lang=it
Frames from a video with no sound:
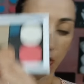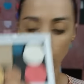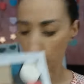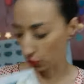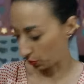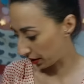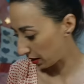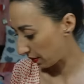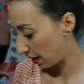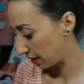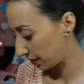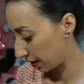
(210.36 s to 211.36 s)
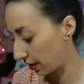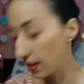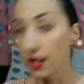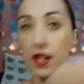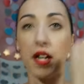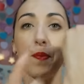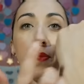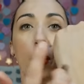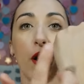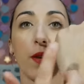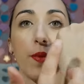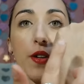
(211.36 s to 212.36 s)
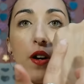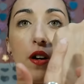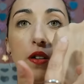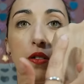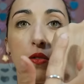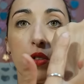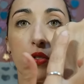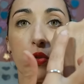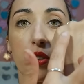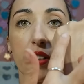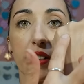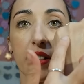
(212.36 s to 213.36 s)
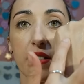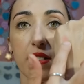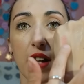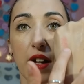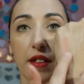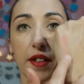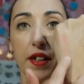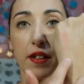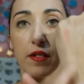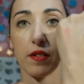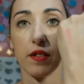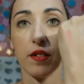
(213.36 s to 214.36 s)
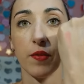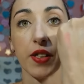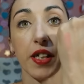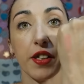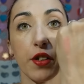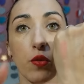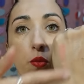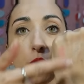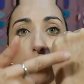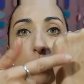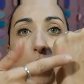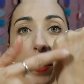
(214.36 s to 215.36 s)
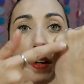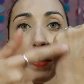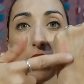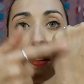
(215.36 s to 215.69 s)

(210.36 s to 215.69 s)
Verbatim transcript: quando lo prelevate e poi però quando lo andate a stendere vedete comunque